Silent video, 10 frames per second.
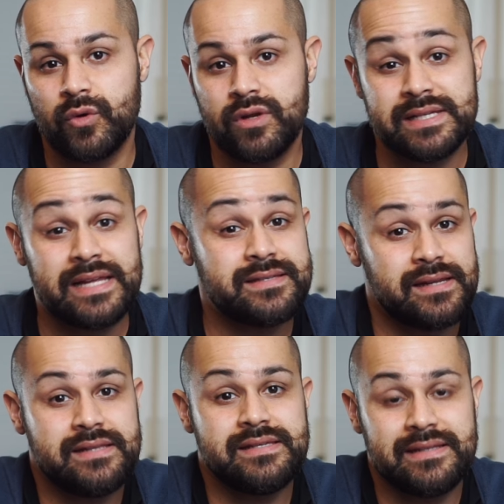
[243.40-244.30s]
Und das Ganze
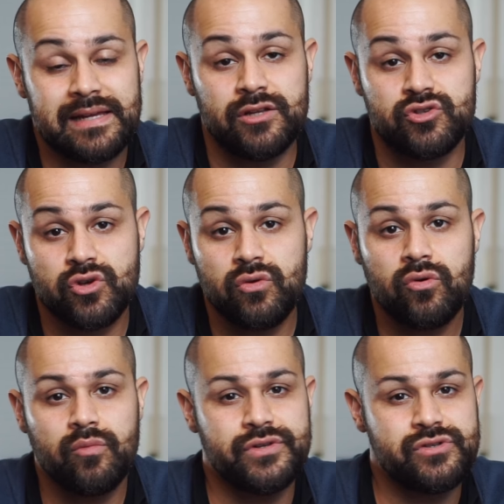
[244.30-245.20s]
nennt sich dann
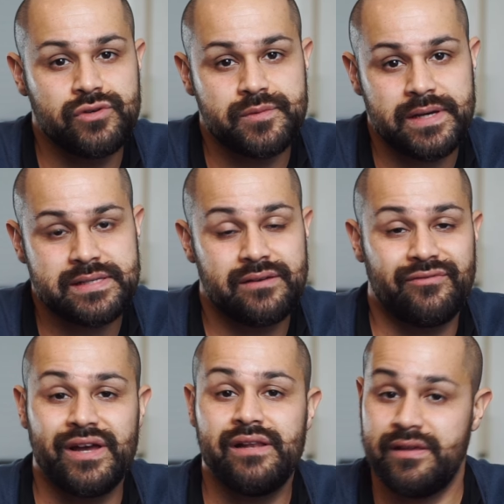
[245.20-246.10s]
Entzündung, beziehungsweise,
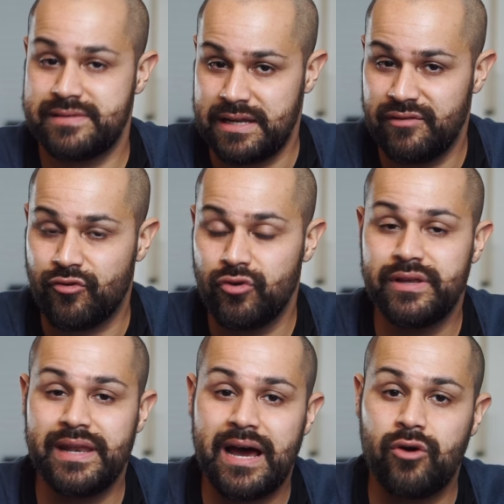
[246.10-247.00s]
weil ja seine Freunde
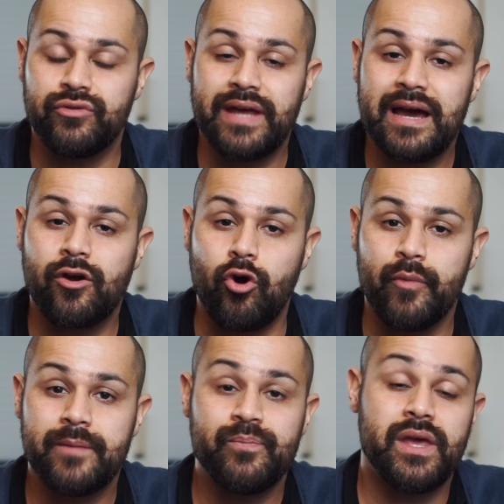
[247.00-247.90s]
nach und nach
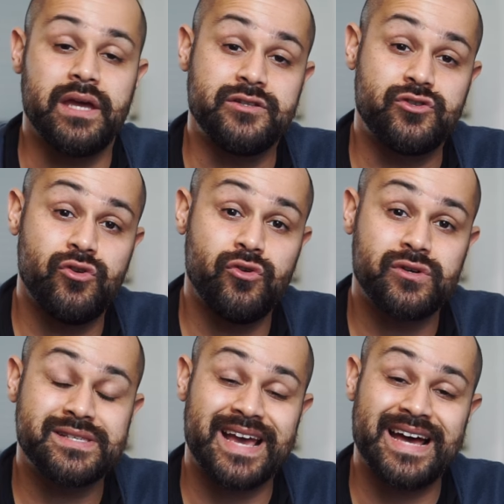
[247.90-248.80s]
kommen,
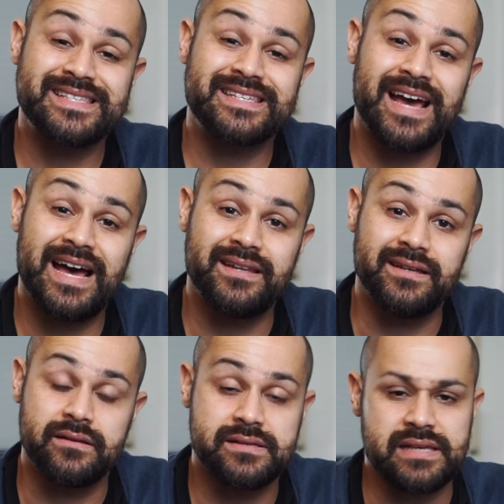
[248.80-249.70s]

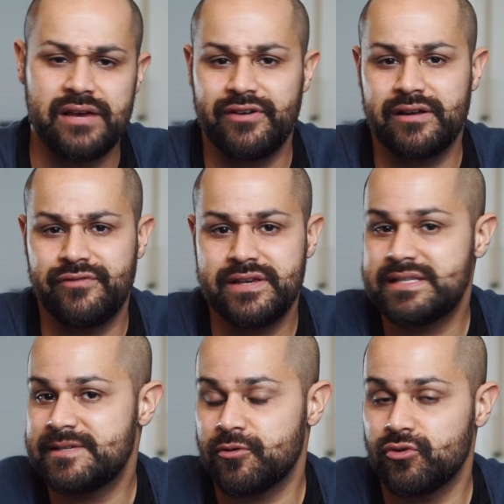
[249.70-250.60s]
Entzündungskaskade. Das ist einfach ein
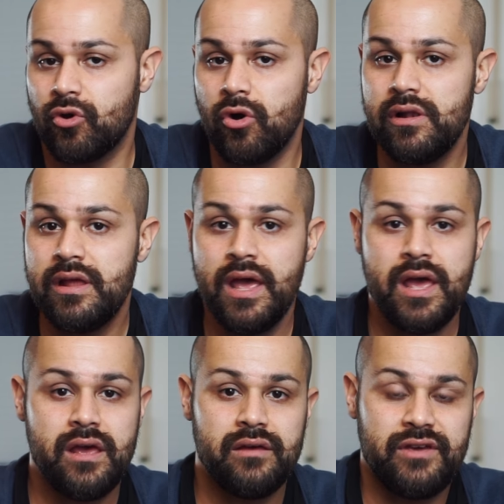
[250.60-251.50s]
festes Protokoll,
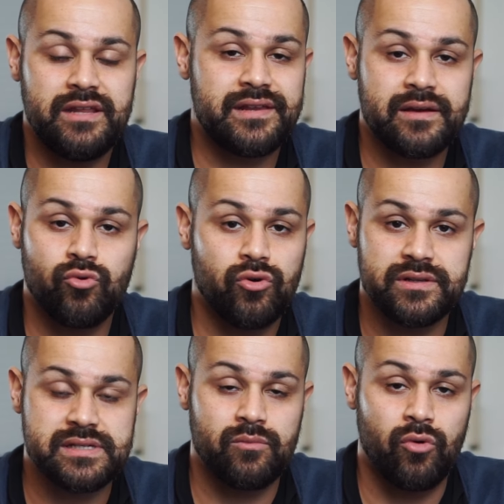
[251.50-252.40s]
wie ein Drehbuch in
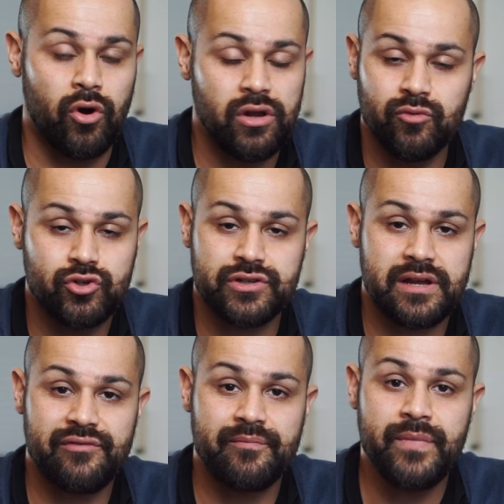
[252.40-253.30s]
seinem
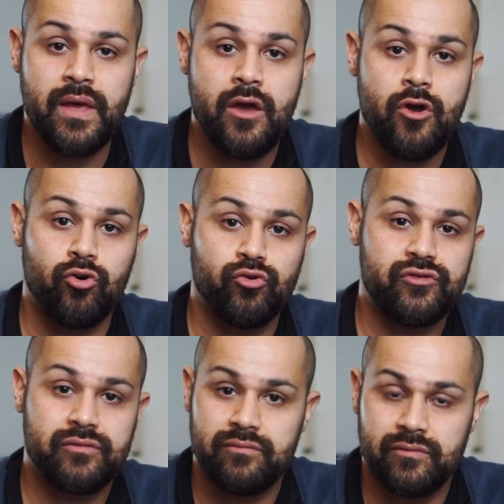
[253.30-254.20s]
Hollywood-Streifen
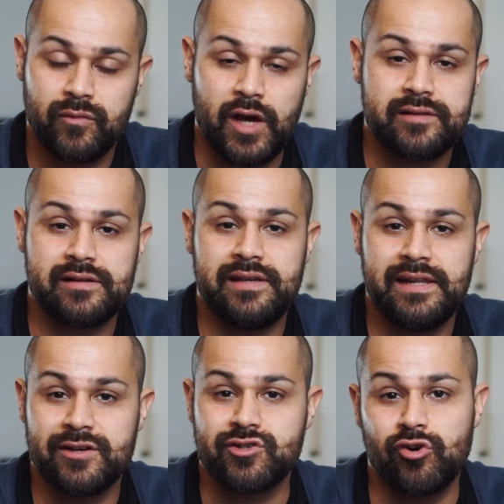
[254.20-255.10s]
und da hat halt
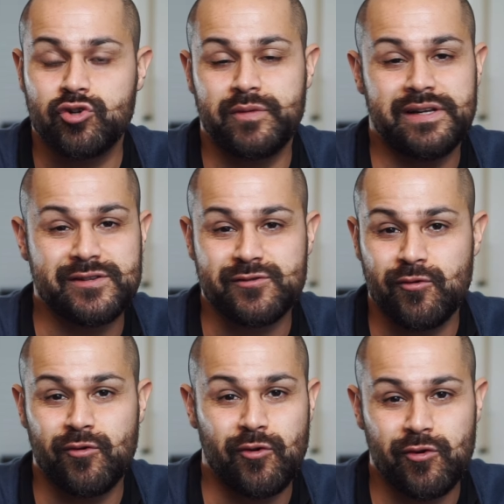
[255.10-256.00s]
jeder Schauspieler
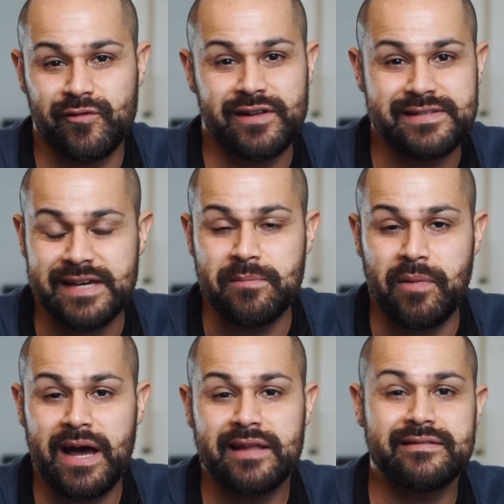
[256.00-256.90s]
so irgendwann seinen
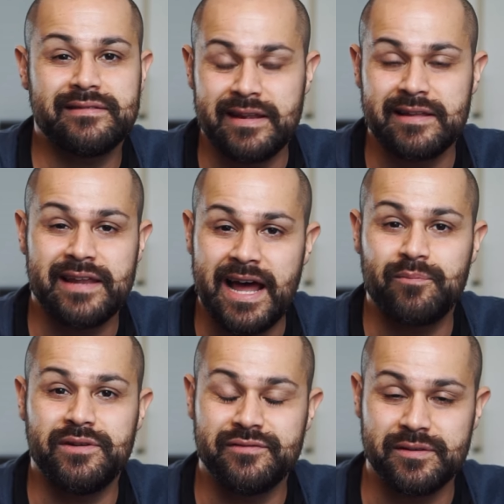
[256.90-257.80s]
Part, den er dann
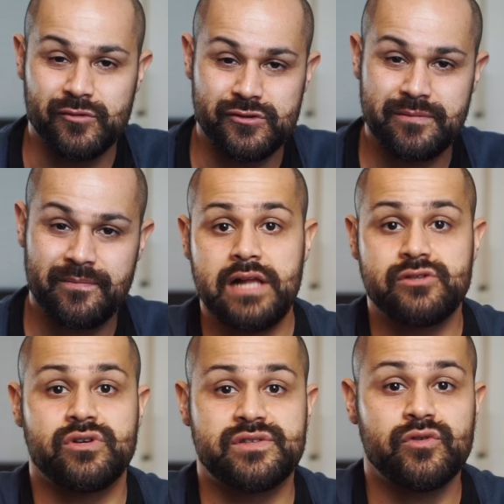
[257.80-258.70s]
abliefern muss.
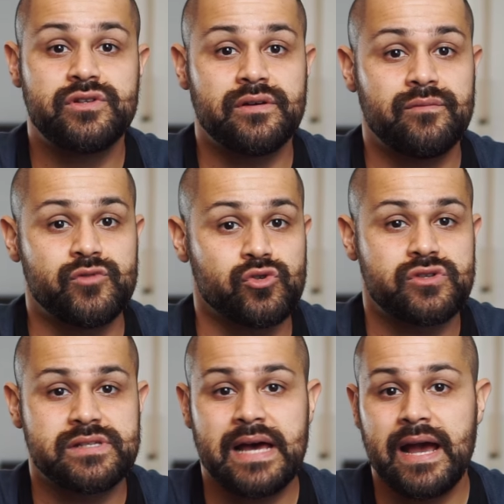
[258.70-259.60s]
Also es wird
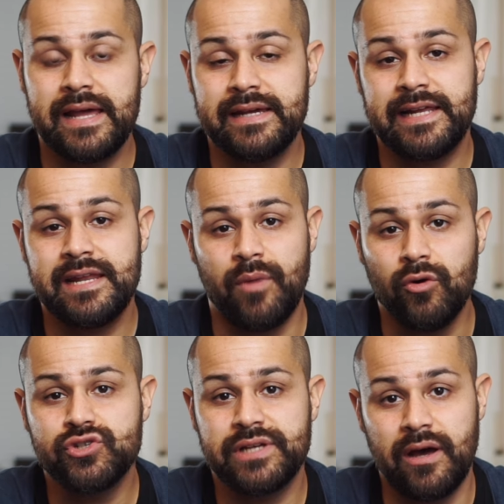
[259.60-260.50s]
sozusagen eine kleine
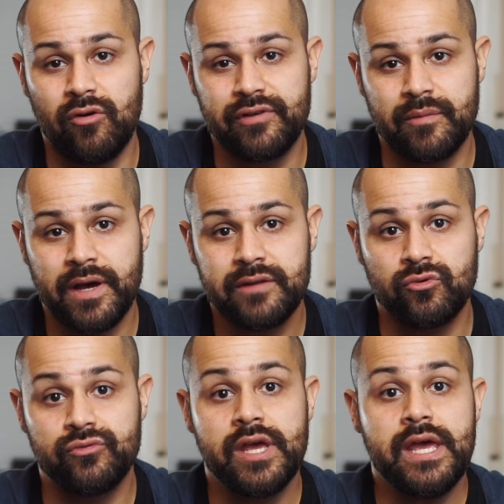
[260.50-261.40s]
Baustelle aufgemacht
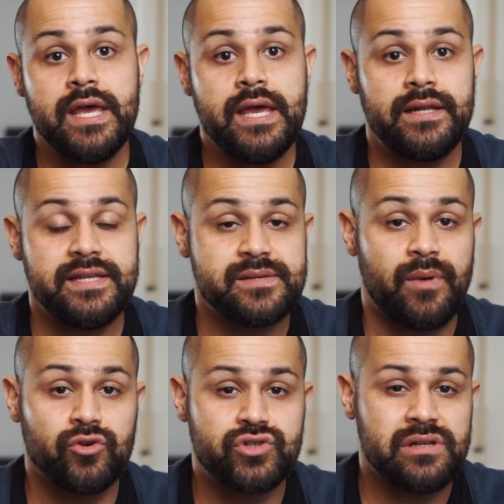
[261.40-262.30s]
und diese
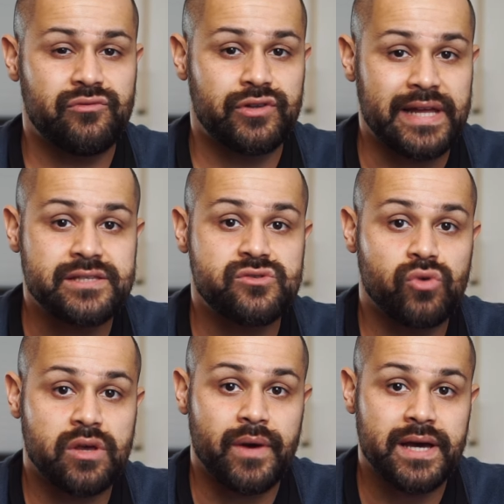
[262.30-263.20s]
Baustelle wird dann
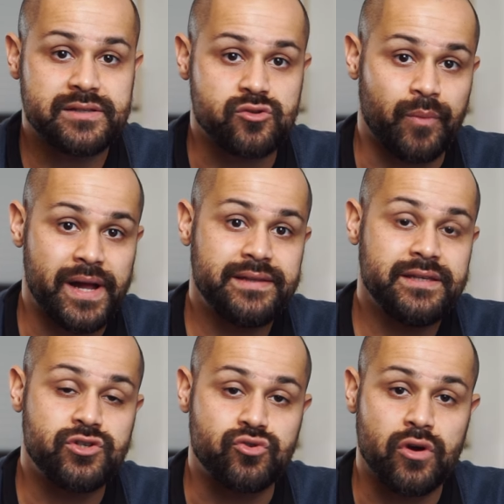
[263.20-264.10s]
zugemacht, sobald
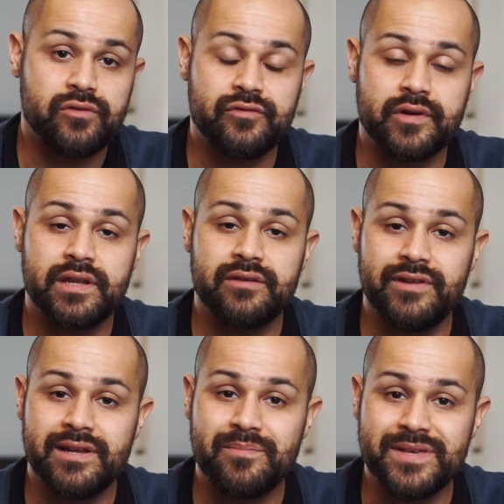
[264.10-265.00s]
die Störenfriede
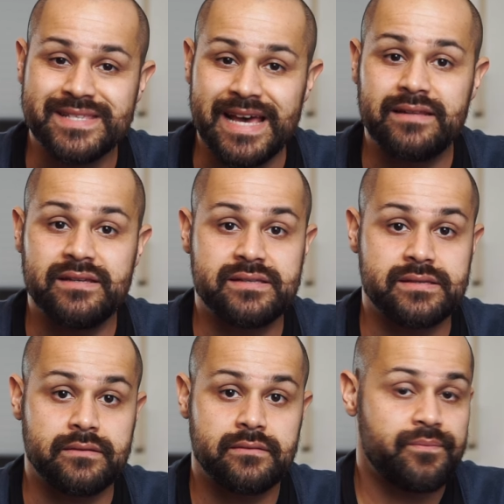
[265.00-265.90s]
wieder beseitigt
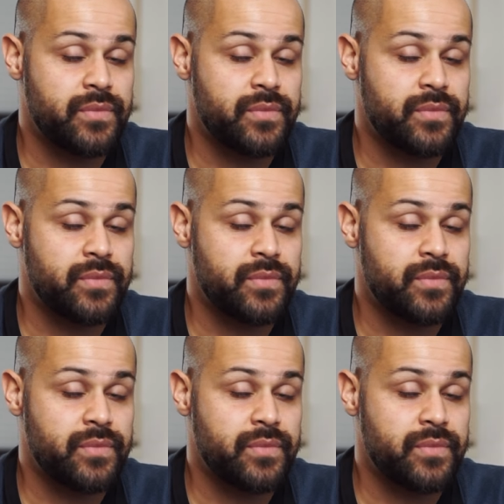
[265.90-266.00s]
sind.